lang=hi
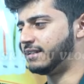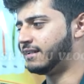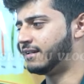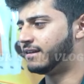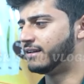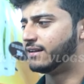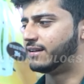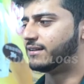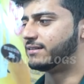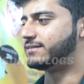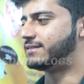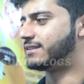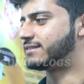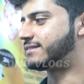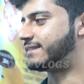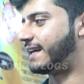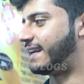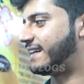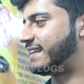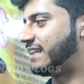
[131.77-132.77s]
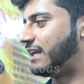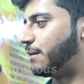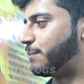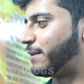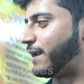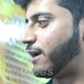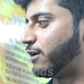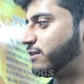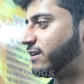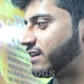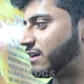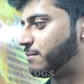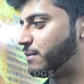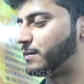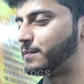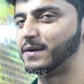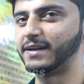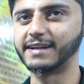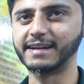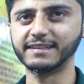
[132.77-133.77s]
हैं जस्ट डायरेक्टली अप्लाई ऑन रबर
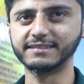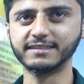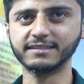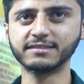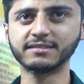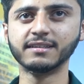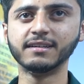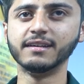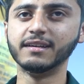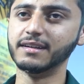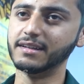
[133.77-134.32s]
प्रिंट ड्रेसेस